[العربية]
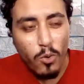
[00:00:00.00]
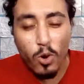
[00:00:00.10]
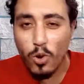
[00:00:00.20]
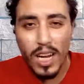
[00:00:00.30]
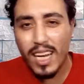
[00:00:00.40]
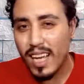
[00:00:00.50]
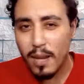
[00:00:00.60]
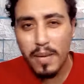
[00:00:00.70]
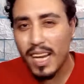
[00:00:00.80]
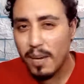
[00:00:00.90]
وكل
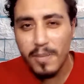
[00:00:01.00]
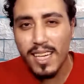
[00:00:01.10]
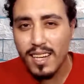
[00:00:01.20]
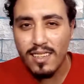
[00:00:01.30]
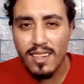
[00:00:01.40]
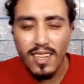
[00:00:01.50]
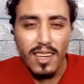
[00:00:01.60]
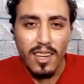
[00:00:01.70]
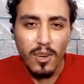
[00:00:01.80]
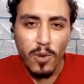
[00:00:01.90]
الكلام الجميل ده
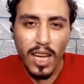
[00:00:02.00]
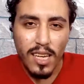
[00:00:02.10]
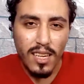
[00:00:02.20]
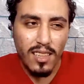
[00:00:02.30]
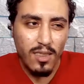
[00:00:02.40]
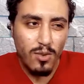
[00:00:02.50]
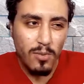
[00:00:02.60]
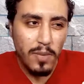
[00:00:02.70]
ولكنه